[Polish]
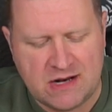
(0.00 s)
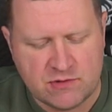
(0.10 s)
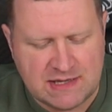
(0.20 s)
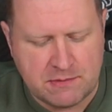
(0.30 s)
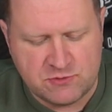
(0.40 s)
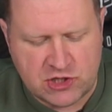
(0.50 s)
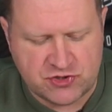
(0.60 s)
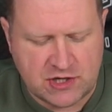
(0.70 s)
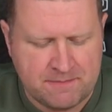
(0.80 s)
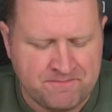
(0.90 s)
ale o samym
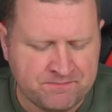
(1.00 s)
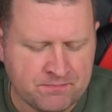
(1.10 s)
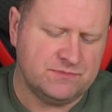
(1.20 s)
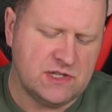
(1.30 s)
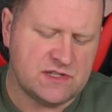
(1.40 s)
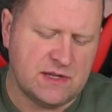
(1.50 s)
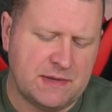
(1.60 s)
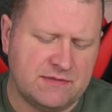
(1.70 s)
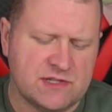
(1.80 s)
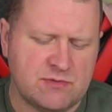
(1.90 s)
cieście. Jest
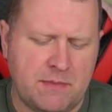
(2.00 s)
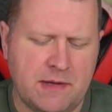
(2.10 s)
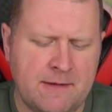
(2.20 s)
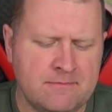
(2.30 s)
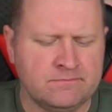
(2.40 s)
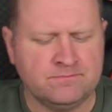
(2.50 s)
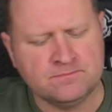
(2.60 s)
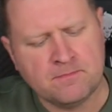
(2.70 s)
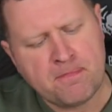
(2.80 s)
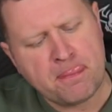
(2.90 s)
naprawdę słabe.
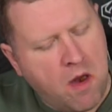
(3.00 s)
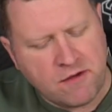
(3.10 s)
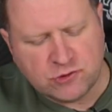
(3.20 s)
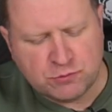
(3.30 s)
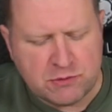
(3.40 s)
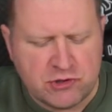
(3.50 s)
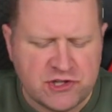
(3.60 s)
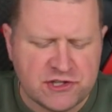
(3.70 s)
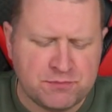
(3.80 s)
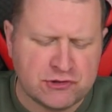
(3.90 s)
Zupełnie
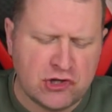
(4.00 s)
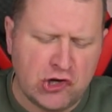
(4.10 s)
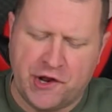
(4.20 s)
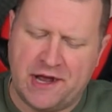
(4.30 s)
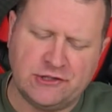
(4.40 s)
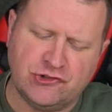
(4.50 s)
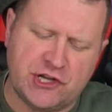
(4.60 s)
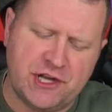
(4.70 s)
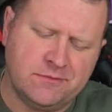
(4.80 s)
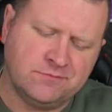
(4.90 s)
nie jest posolone. Jakieś
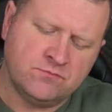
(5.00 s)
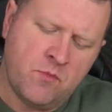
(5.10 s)
takie,